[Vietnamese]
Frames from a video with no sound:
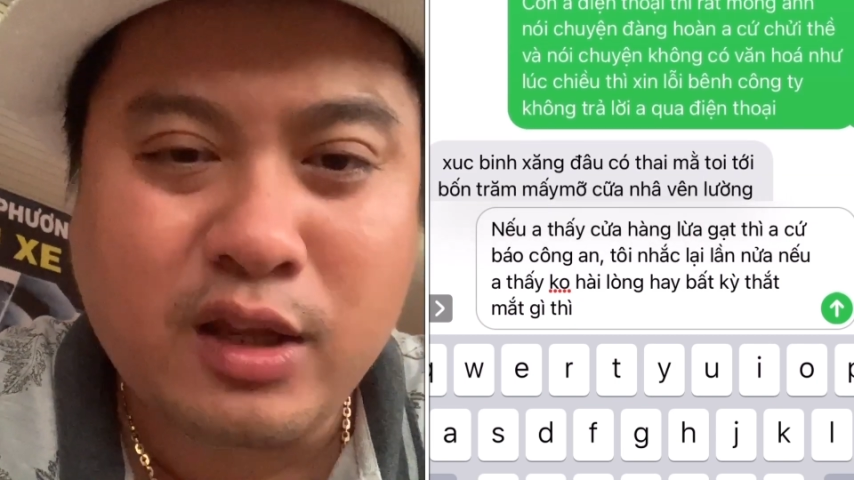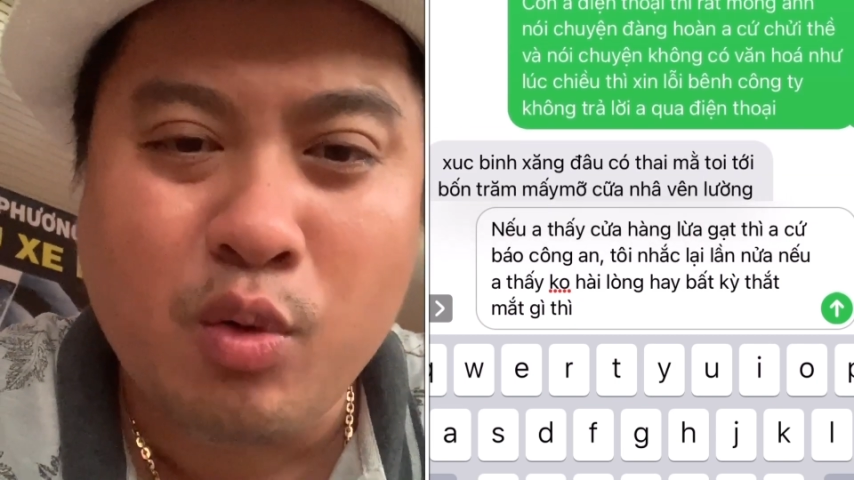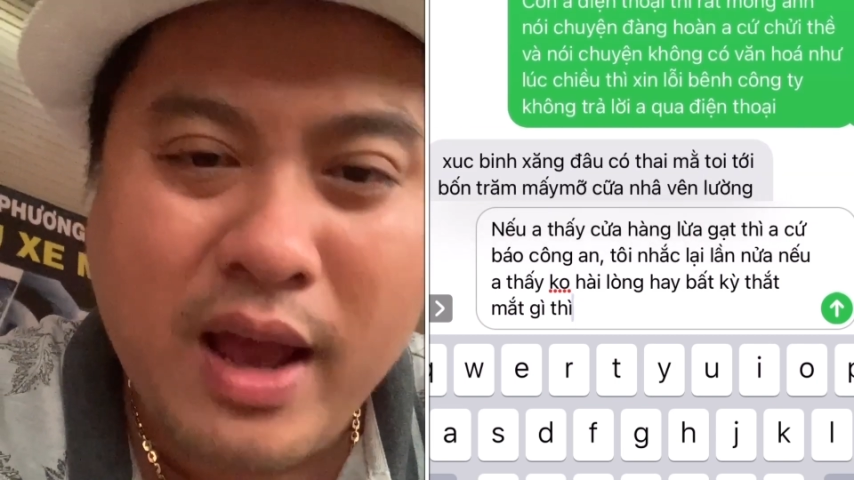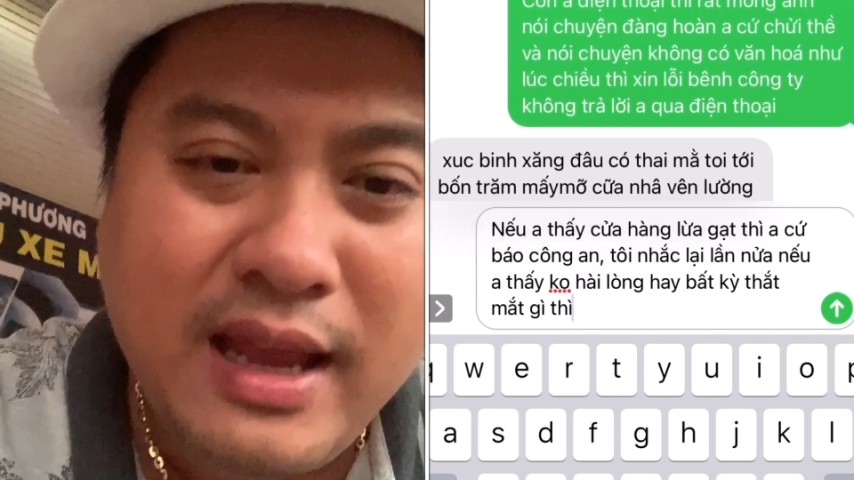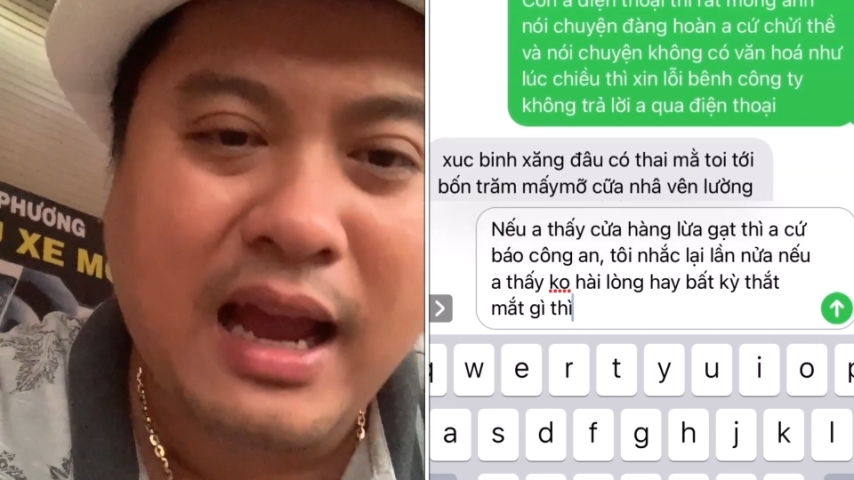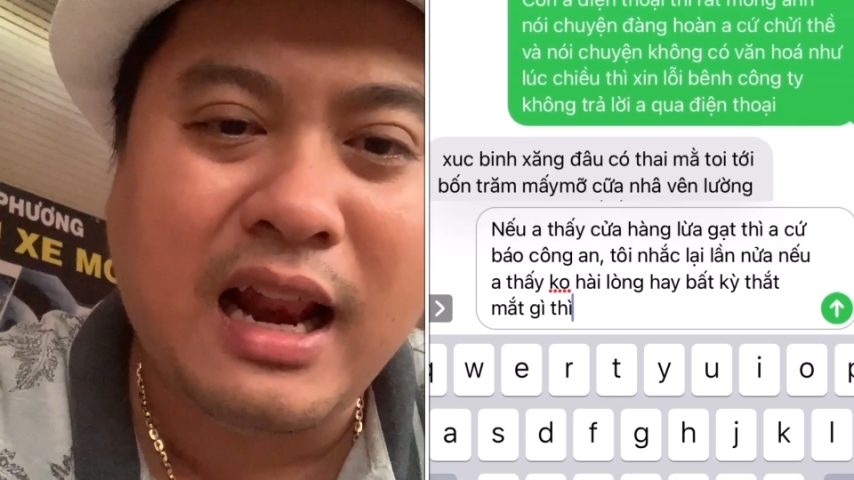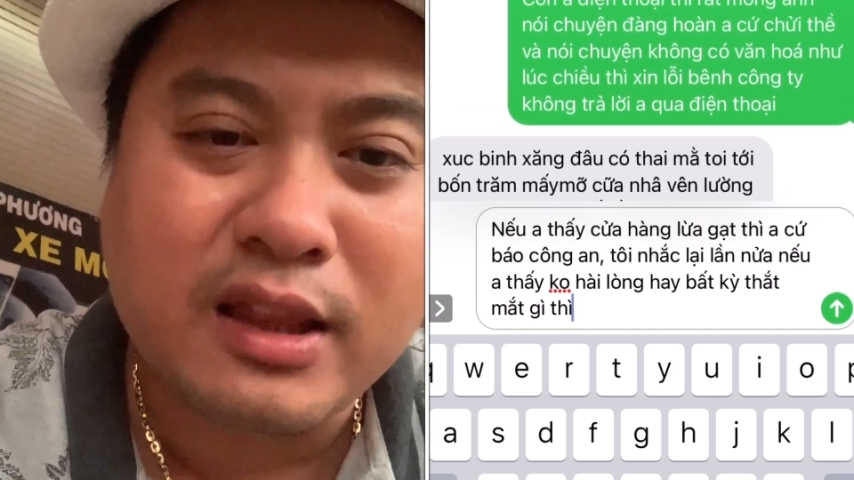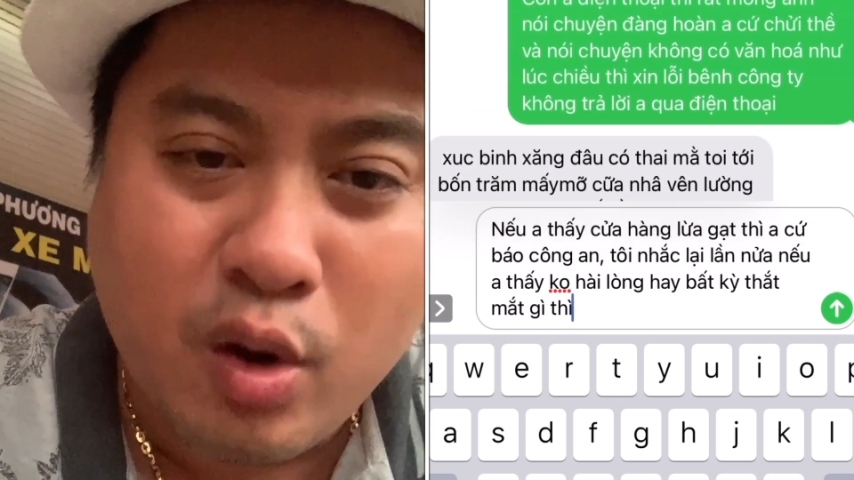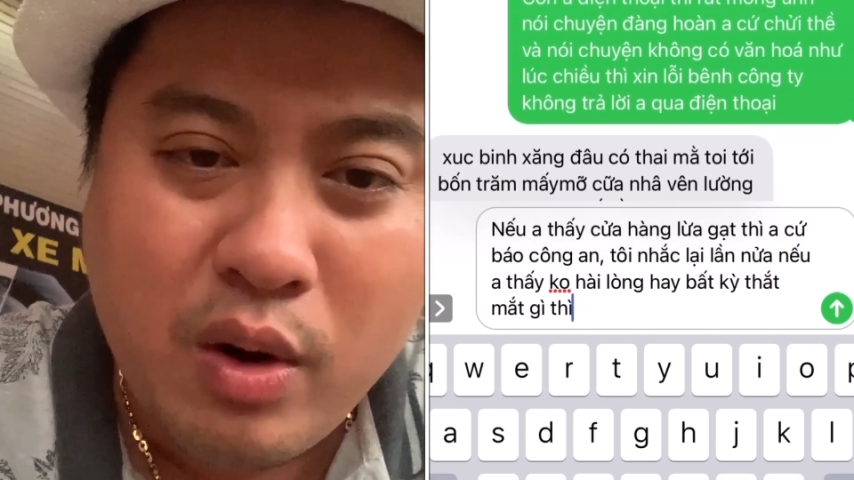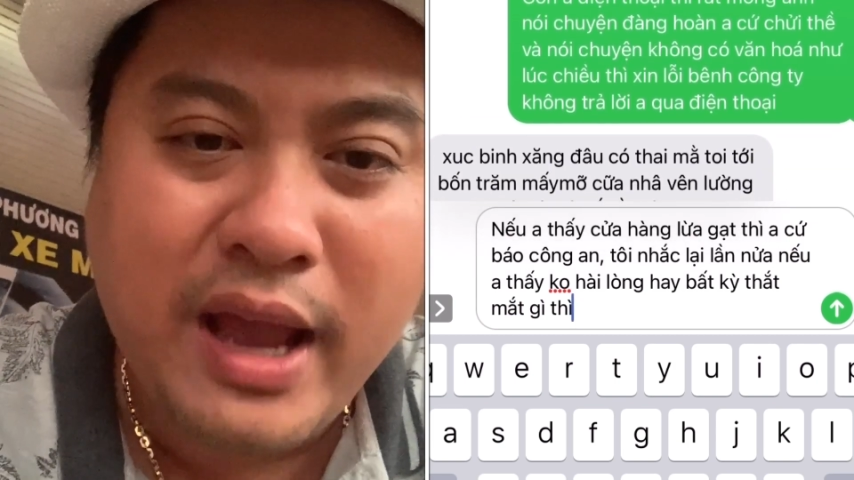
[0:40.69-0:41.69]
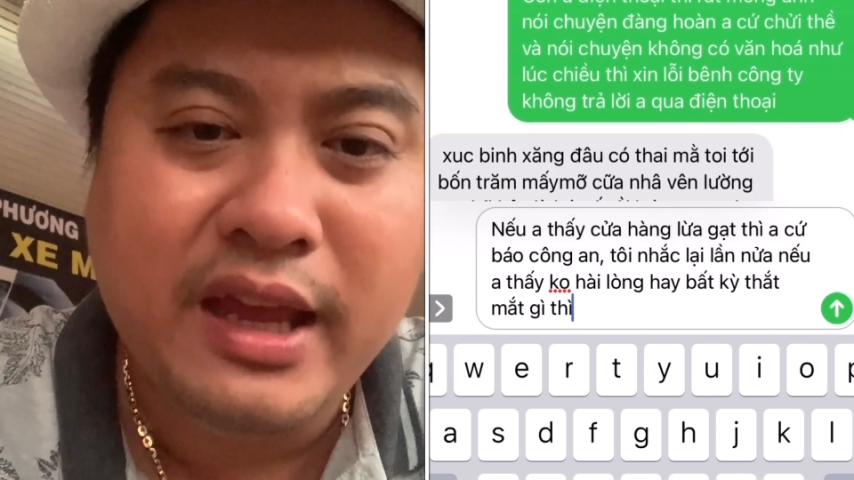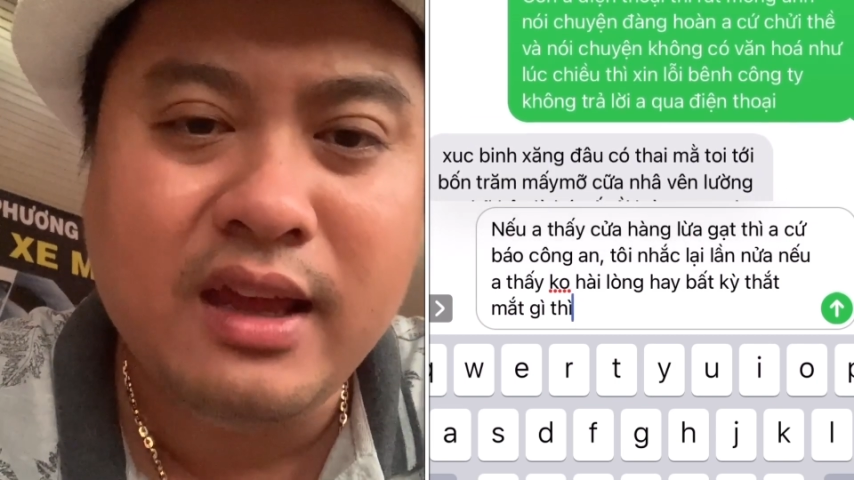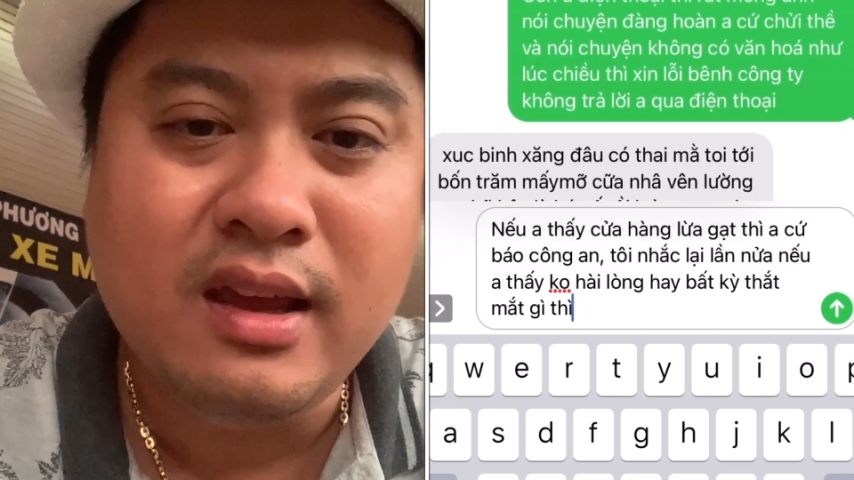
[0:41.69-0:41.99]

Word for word: chú đi hay là chú đi